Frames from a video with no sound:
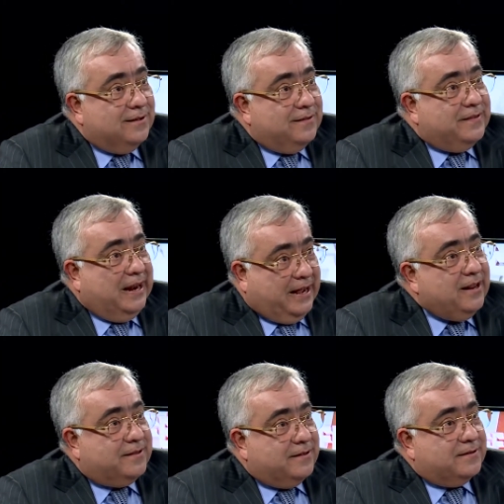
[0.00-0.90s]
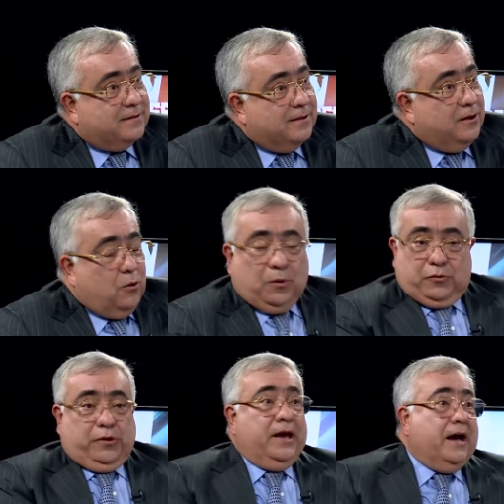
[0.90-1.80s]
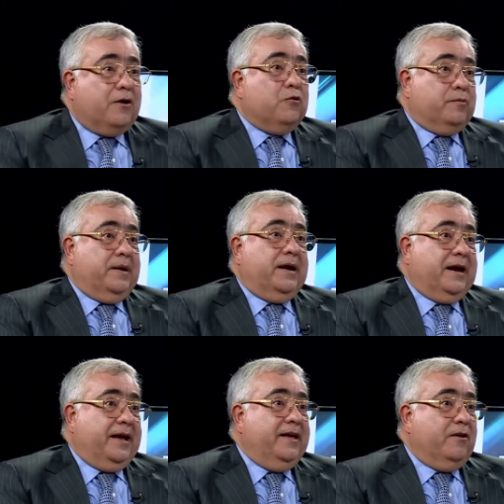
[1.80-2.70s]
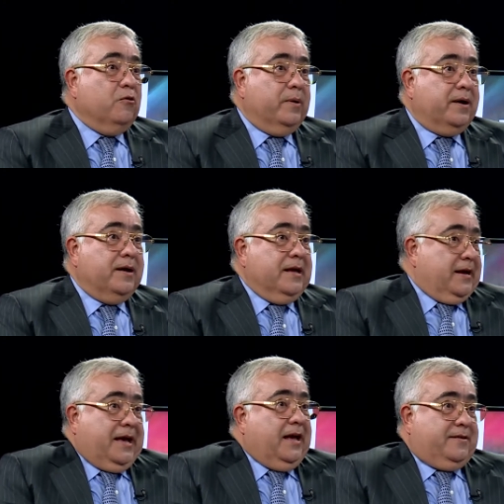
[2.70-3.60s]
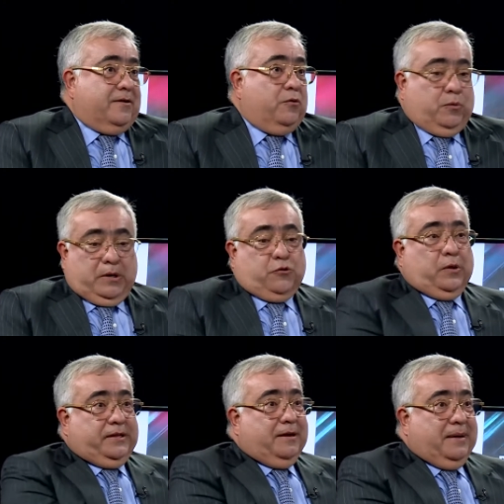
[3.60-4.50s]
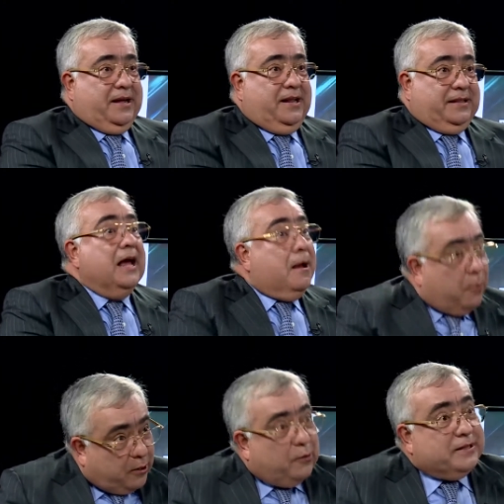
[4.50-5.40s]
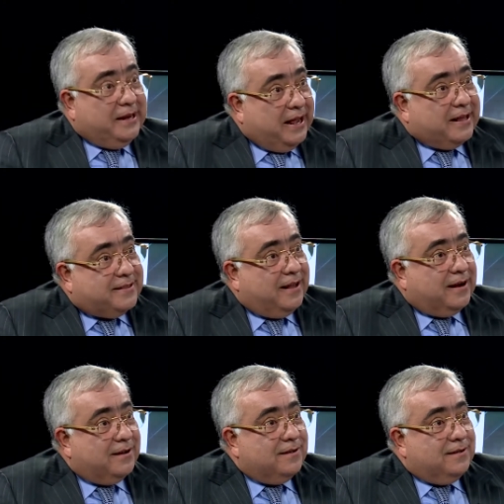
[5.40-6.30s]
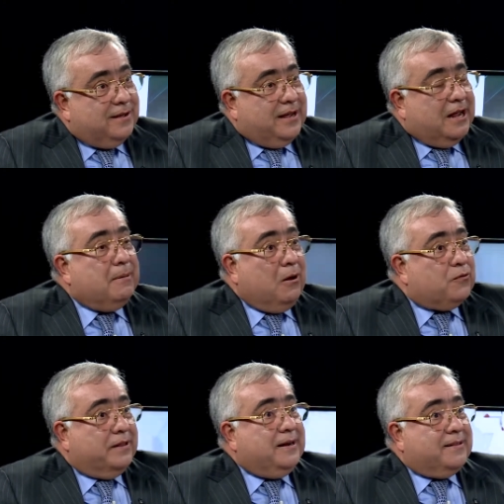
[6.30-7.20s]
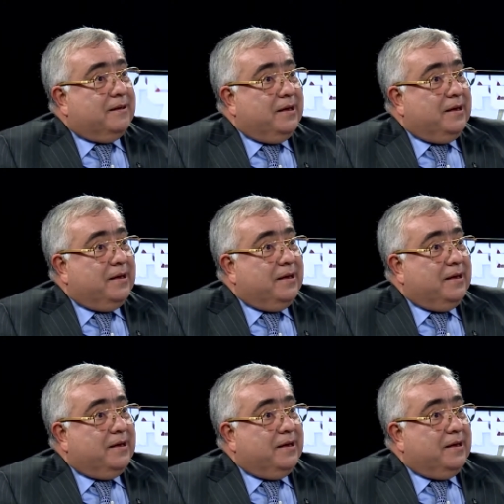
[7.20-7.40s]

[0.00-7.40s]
de la crisis. Cuando llega Roosevelt a la calle de Hoover, ¿qué hace Roosevelt? Suelta la maquinita, porque es lo que tenía que hacer. El Banco Central se había